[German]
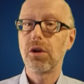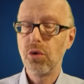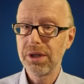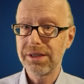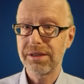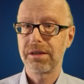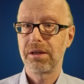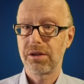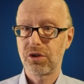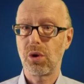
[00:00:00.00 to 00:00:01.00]
Kurz
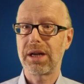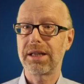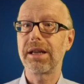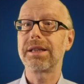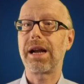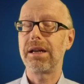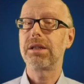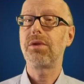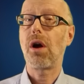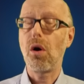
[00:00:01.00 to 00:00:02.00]
sorgte das
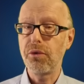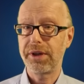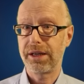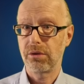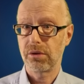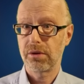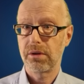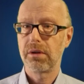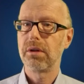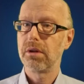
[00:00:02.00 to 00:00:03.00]
alles für Aufregung,
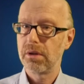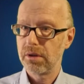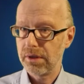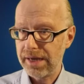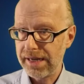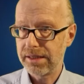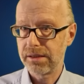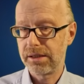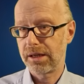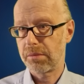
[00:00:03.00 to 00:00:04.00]

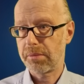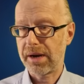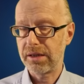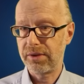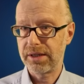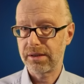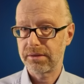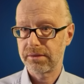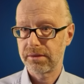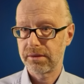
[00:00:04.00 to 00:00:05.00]
legte sich aber bald wieder.
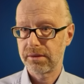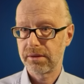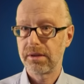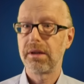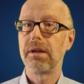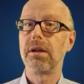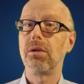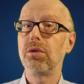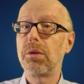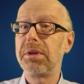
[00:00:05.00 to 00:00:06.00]

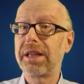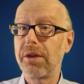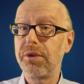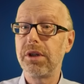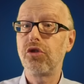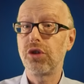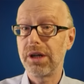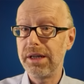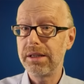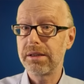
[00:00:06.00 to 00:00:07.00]
Und der betreffende
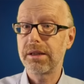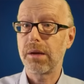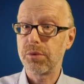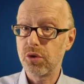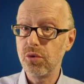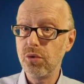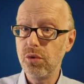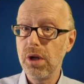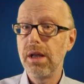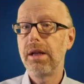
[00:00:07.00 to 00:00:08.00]
Journalist gab
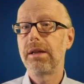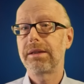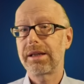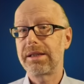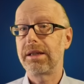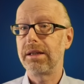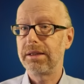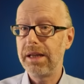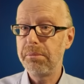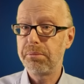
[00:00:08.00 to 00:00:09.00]
zu, dass er
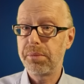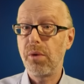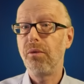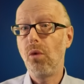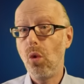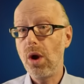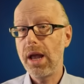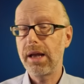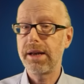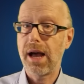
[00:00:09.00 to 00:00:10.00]
den Tipp, wo
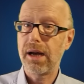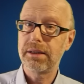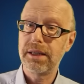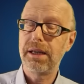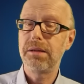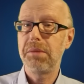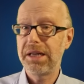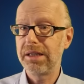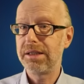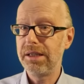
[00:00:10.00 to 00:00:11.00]
er nach den
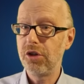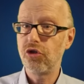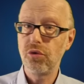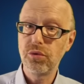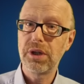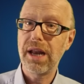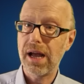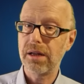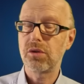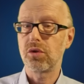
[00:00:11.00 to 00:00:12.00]
medizinischen
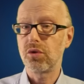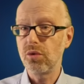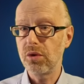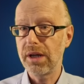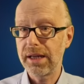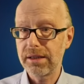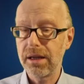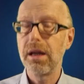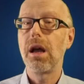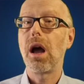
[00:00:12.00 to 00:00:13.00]
Unterlagen zu suchen
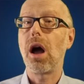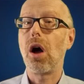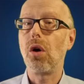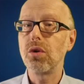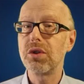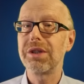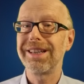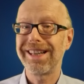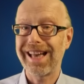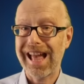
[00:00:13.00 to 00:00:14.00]
hätte,
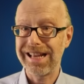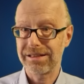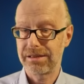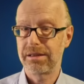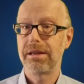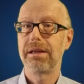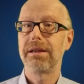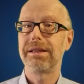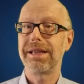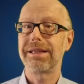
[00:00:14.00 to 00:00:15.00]
aus Kreisen
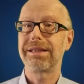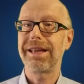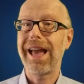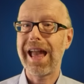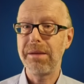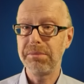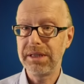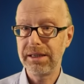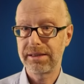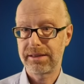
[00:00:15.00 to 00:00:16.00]
des
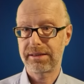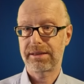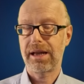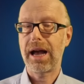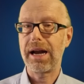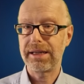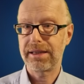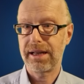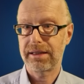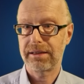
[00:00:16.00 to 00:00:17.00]
Geheimdienstes
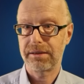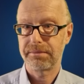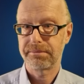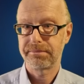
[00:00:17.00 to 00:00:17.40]
erhalten hatte.